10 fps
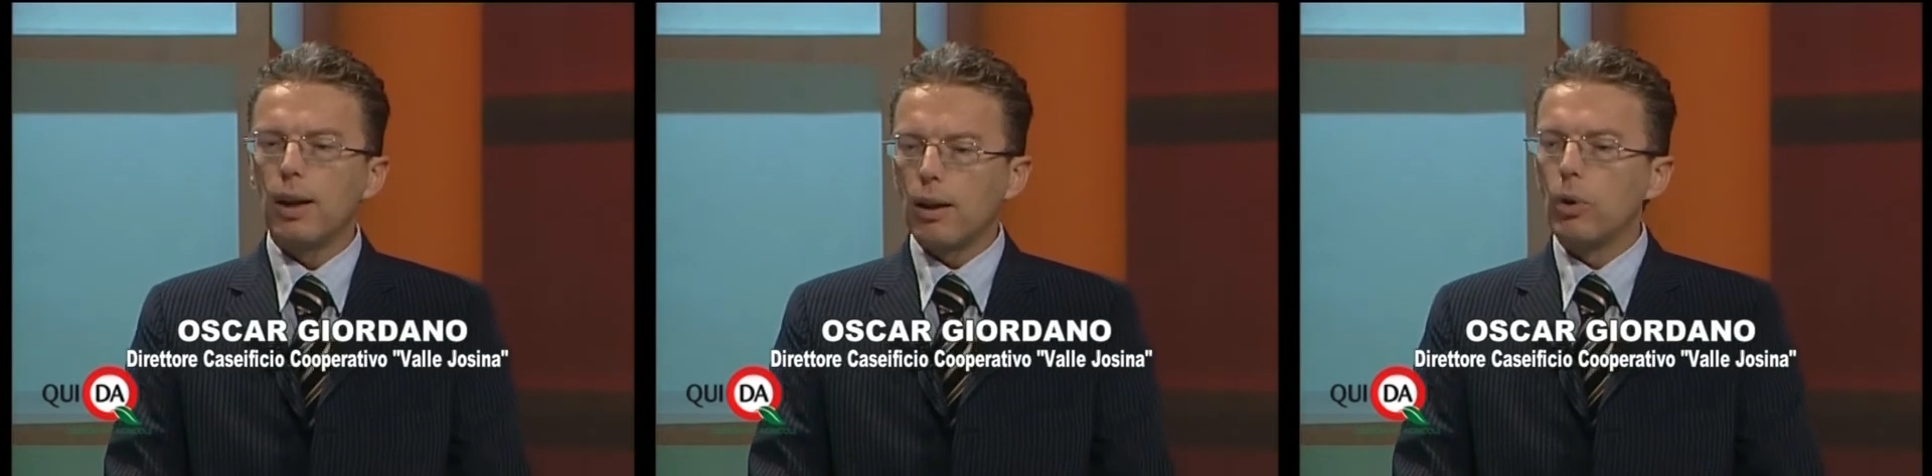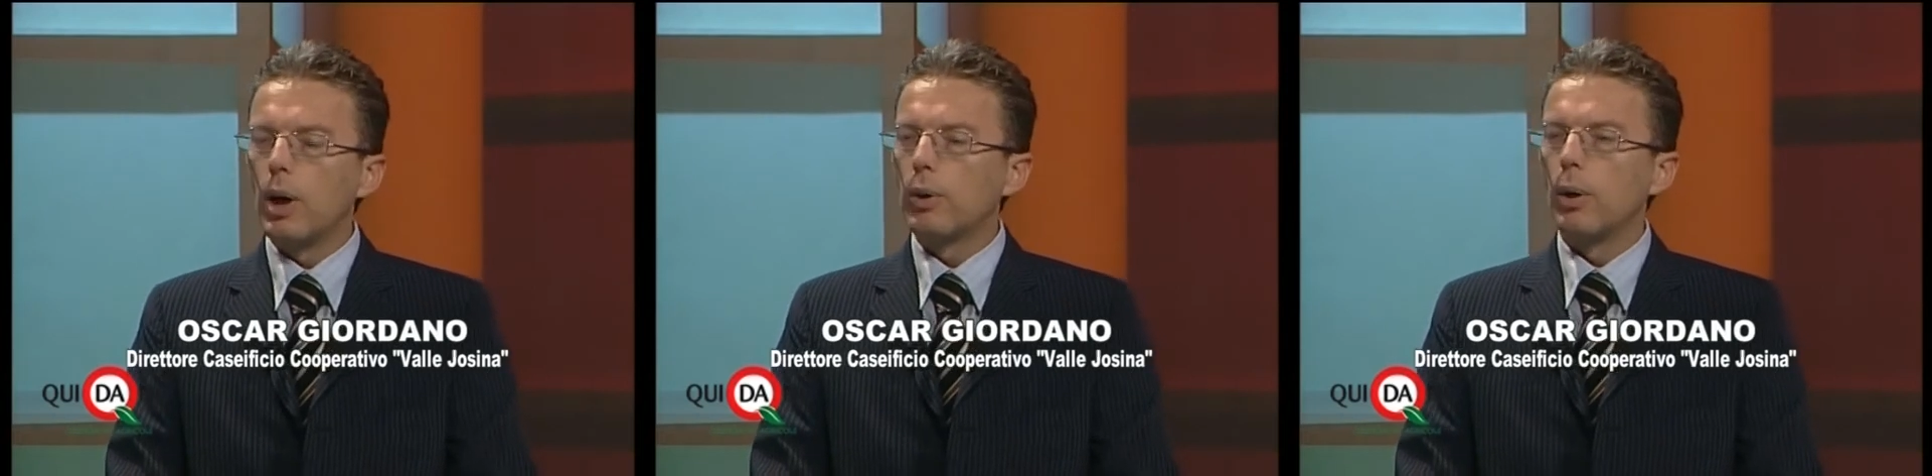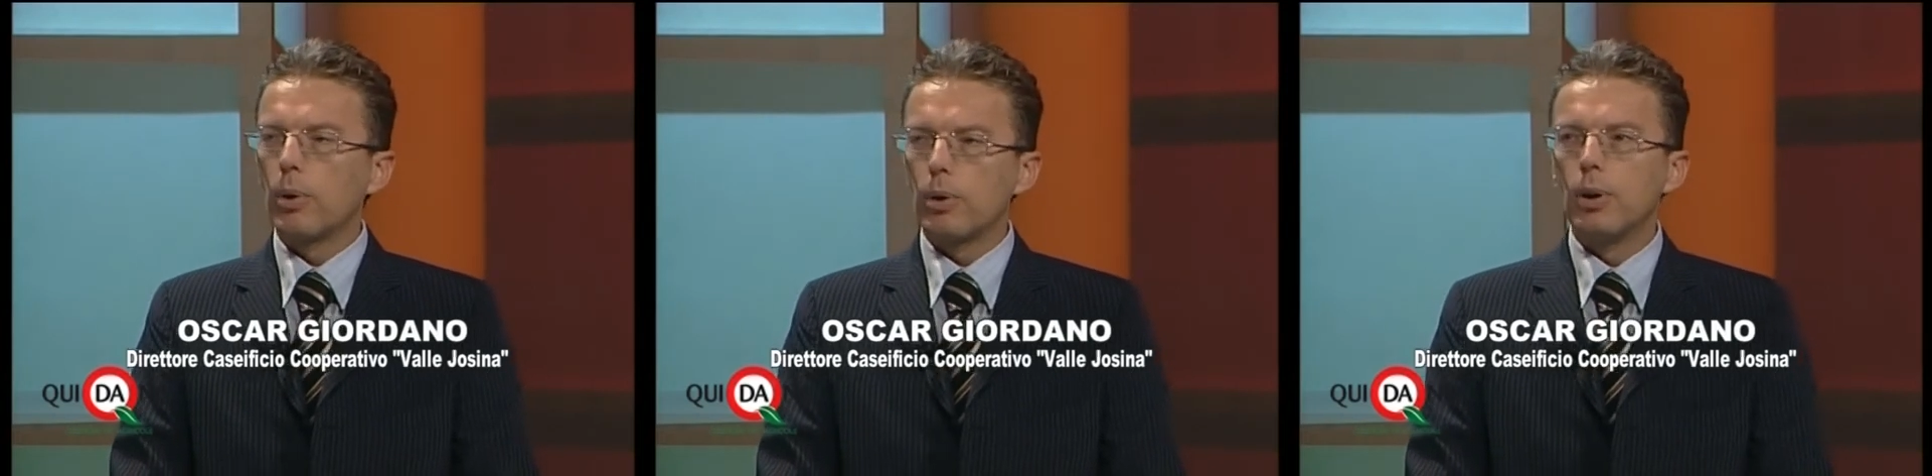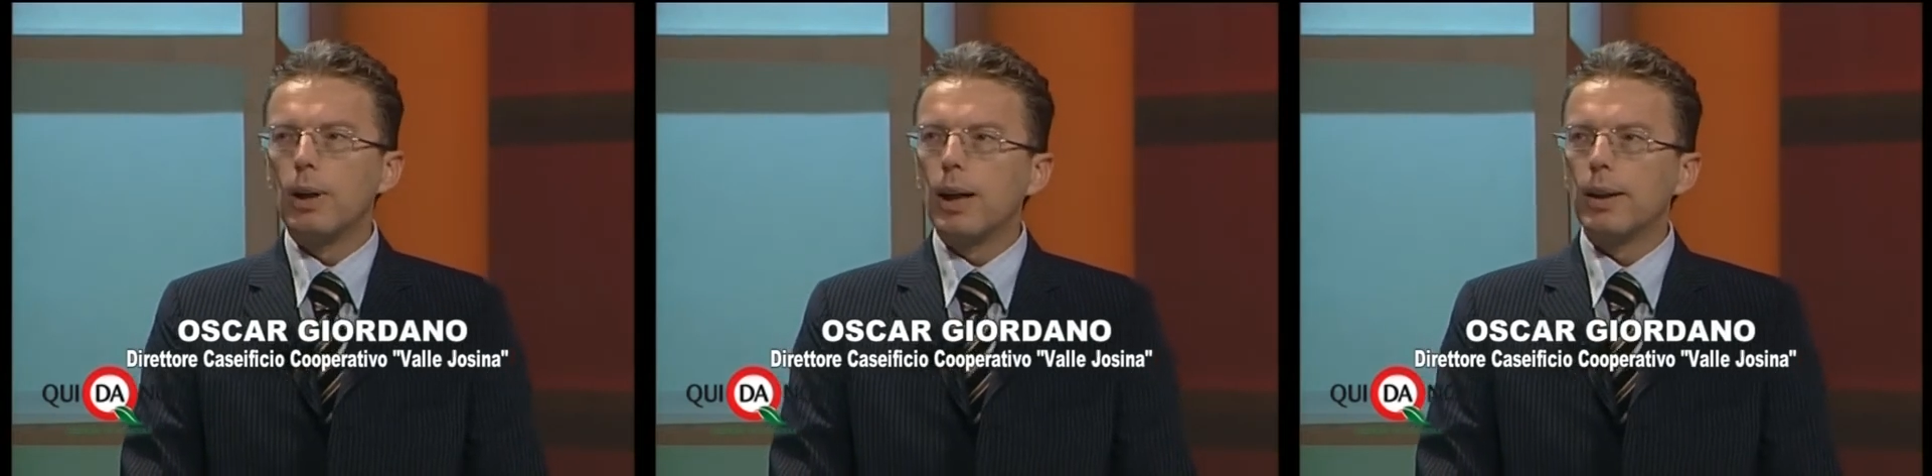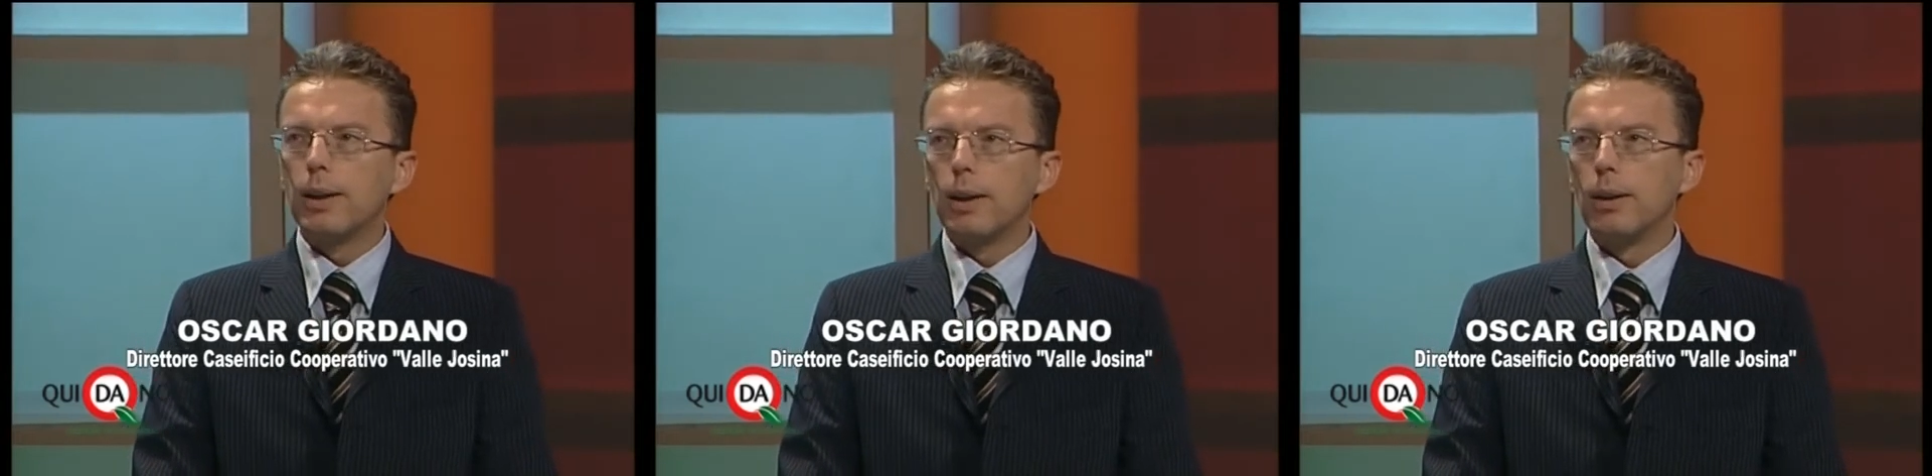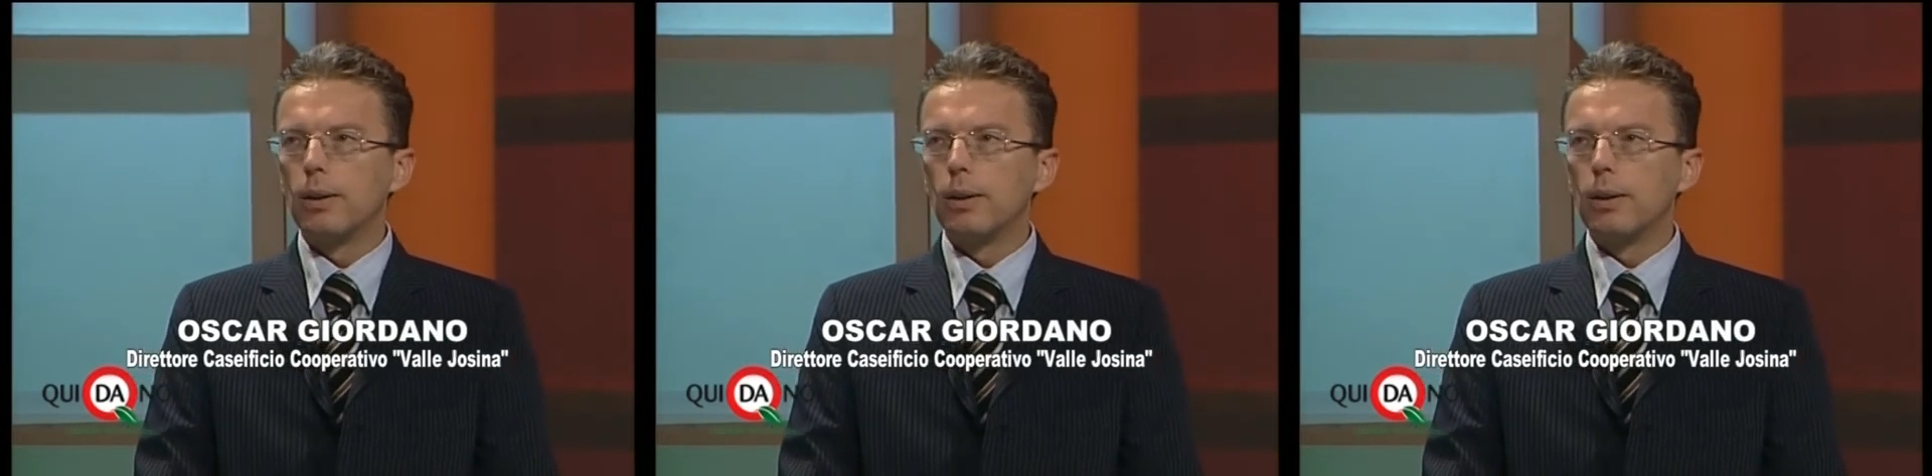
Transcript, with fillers: era avvocato alla produzione di latte